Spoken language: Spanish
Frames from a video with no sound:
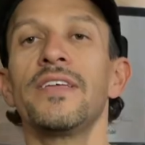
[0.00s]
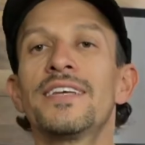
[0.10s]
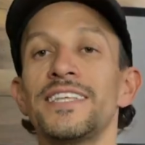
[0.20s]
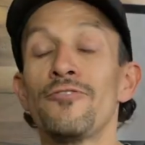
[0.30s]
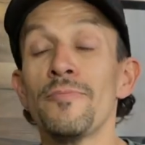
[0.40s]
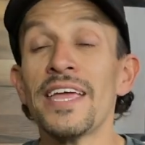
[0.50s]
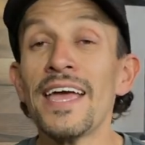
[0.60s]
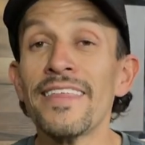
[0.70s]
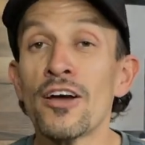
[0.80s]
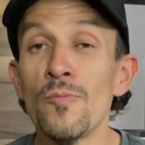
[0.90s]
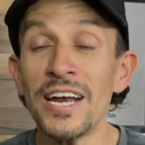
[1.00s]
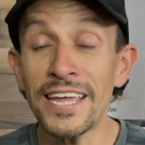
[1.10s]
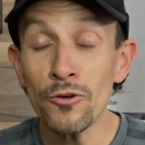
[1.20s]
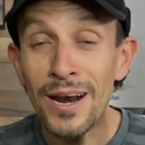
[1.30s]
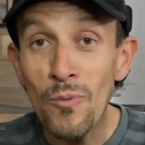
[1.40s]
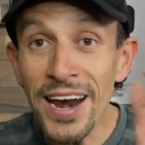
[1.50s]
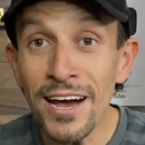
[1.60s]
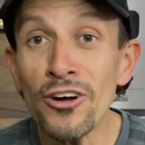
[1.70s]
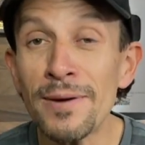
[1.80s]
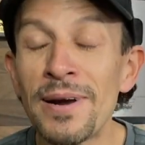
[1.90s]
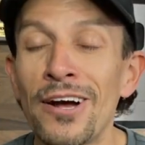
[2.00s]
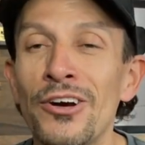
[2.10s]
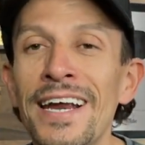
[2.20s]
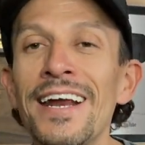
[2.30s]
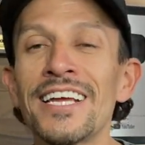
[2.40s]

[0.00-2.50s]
Y esta fue mi guía de cómo elegir una buena gorra para correr.